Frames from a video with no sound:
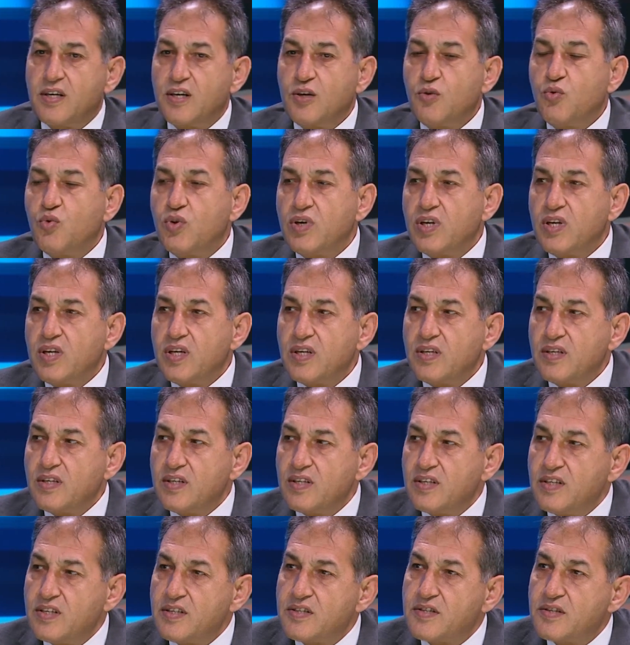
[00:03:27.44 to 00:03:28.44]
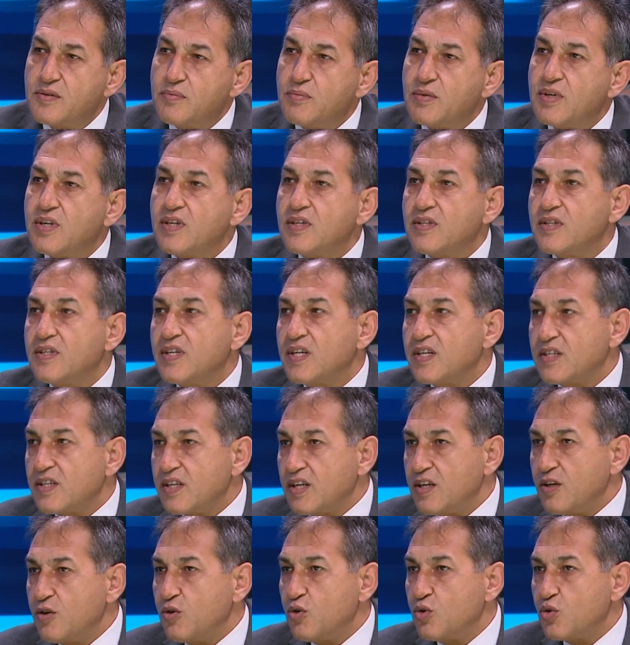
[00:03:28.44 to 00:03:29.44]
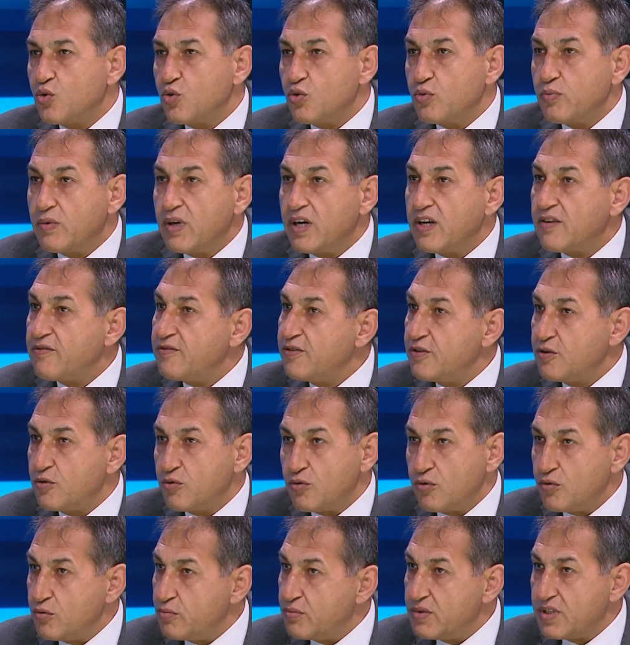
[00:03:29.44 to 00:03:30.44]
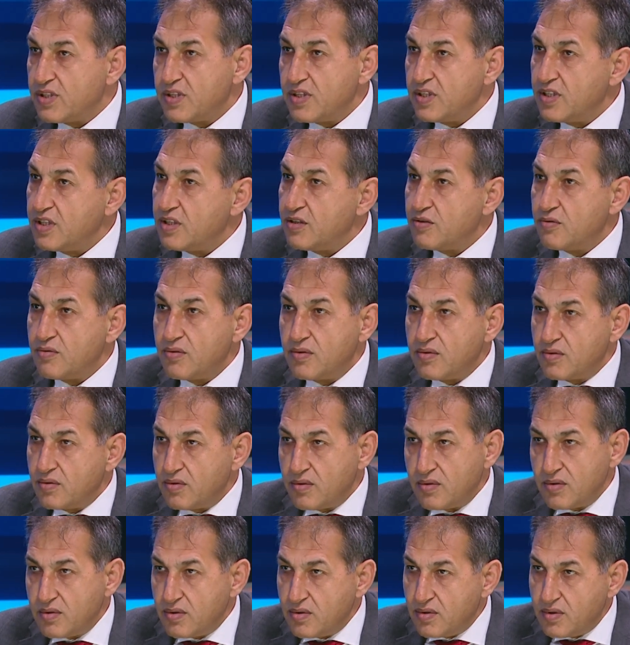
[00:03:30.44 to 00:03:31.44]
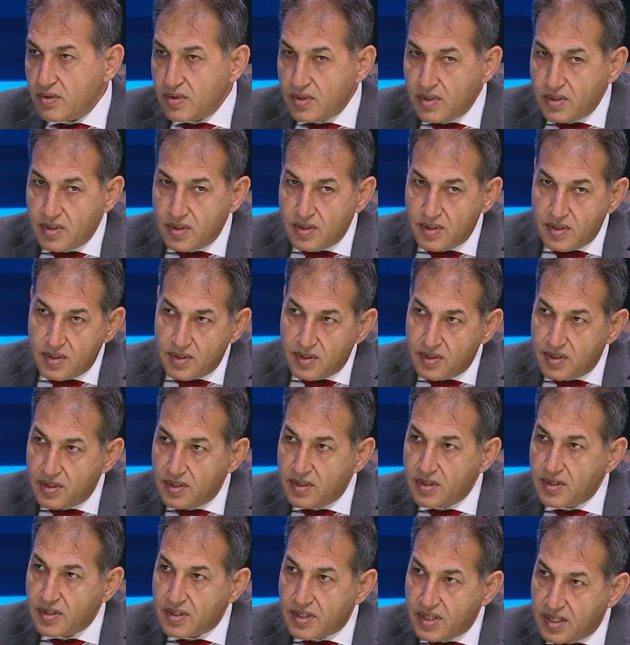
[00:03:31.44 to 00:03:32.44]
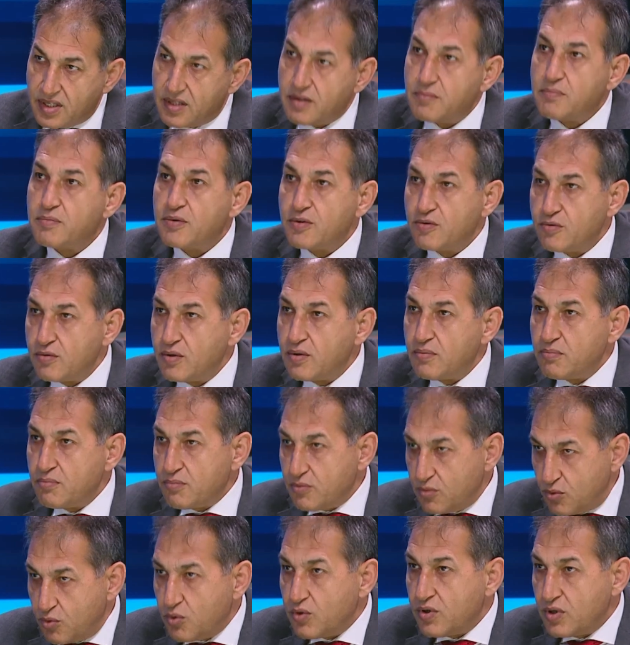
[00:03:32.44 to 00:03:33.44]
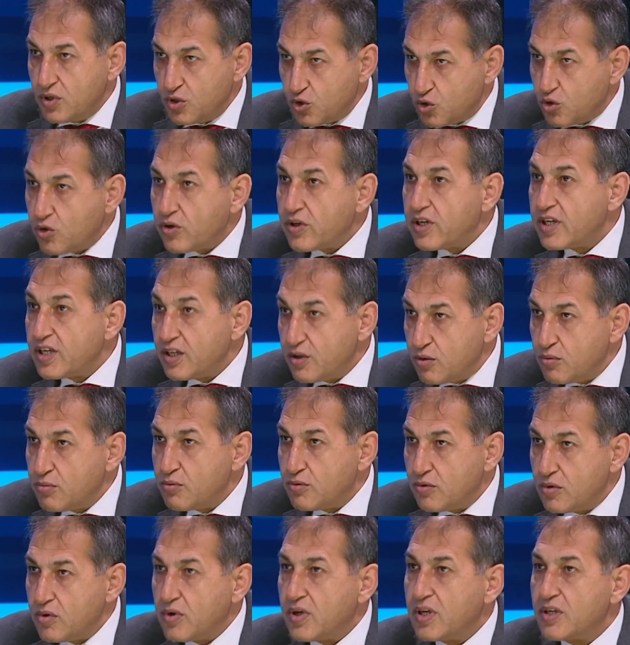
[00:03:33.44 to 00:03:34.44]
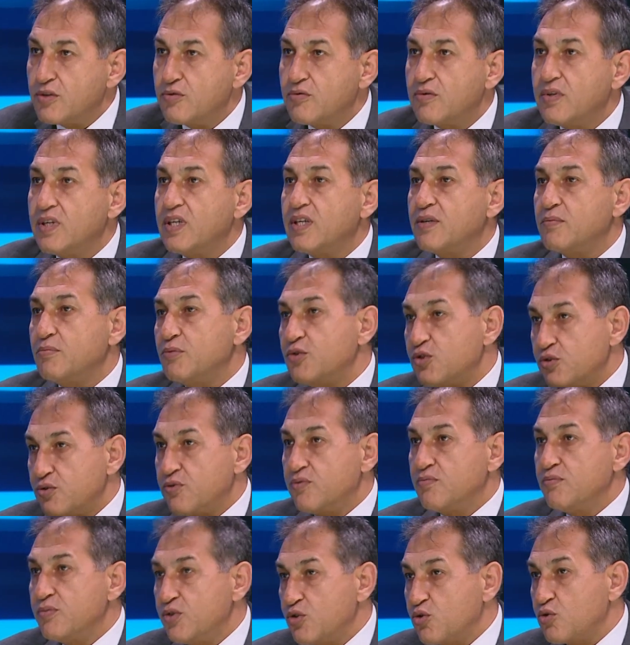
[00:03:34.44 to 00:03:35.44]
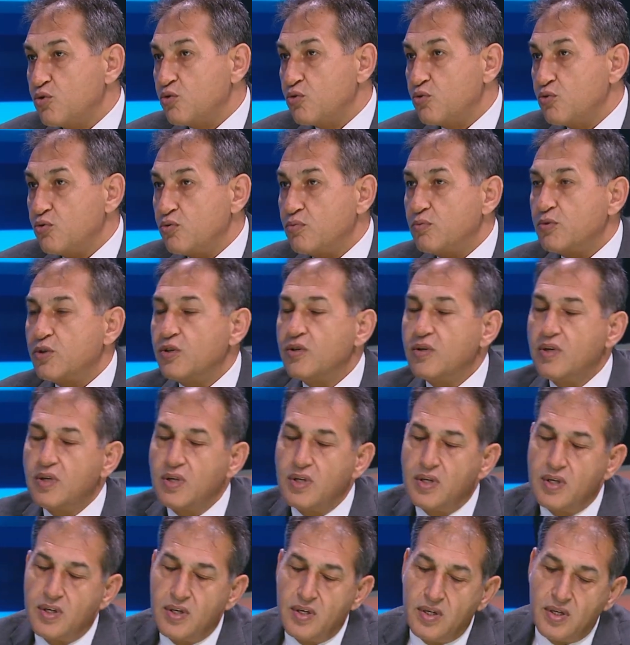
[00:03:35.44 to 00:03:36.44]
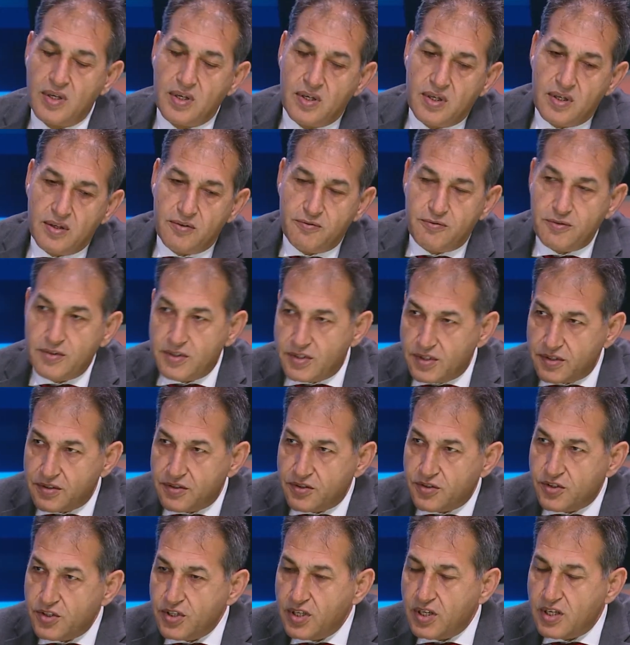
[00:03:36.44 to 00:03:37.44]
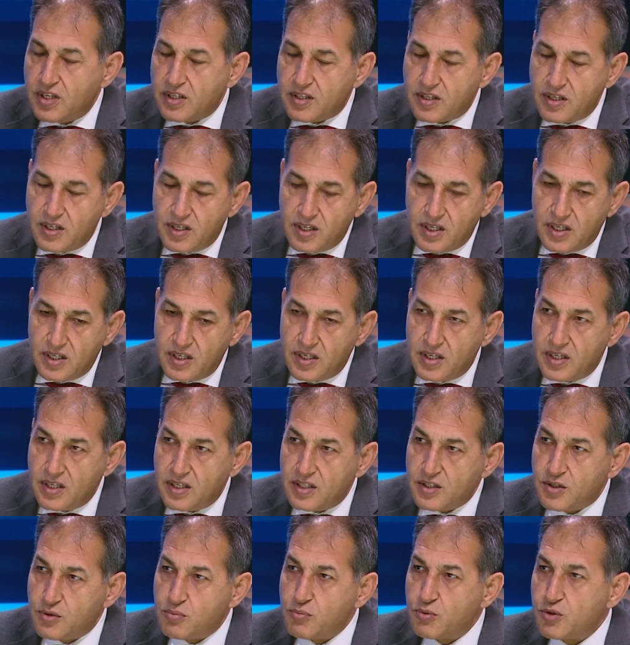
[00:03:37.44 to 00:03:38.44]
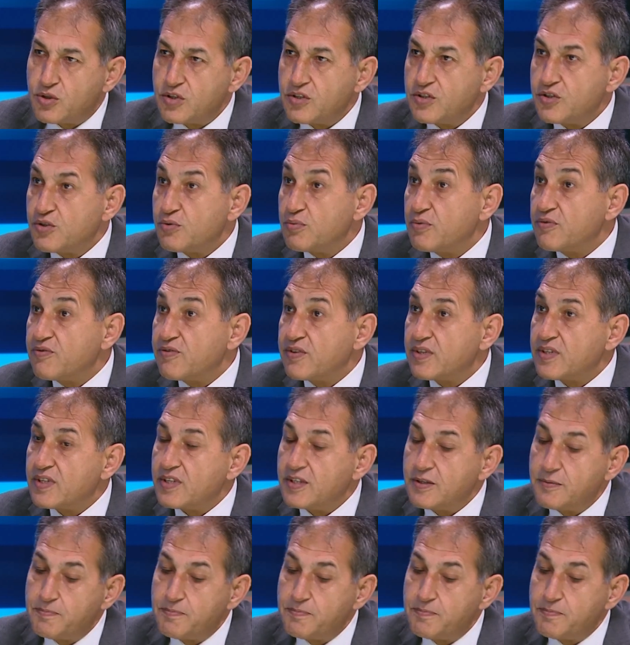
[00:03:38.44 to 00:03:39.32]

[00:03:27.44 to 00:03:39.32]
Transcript: أولا لاستمرار الضغط على الحكومة عارفين كلهم نتنياهو كذب هو شركائه بيقولوا عنه هيك مش مش خصوم في تسجيل طلع لسموتريتش من فتره